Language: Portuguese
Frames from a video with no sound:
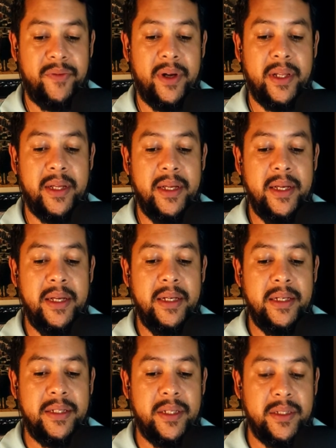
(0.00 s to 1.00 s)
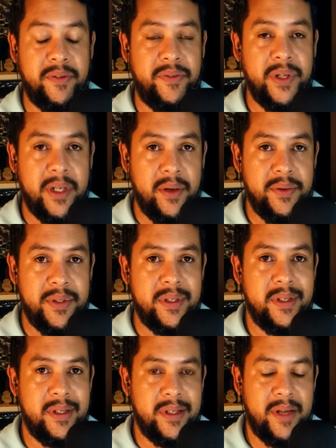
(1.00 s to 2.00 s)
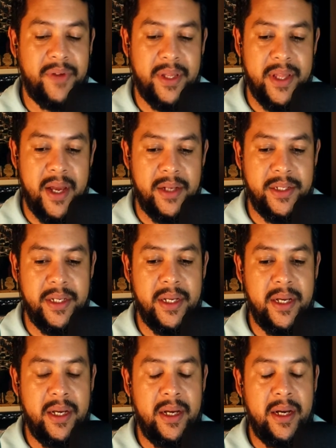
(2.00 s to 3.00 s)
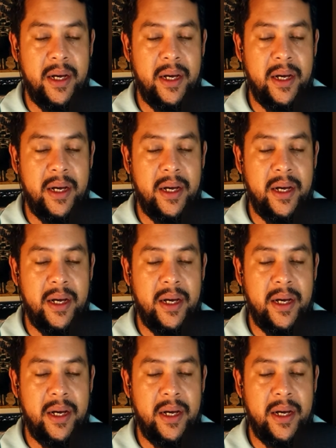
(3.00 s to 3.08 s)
Ele fala: Santifica-os na verdade,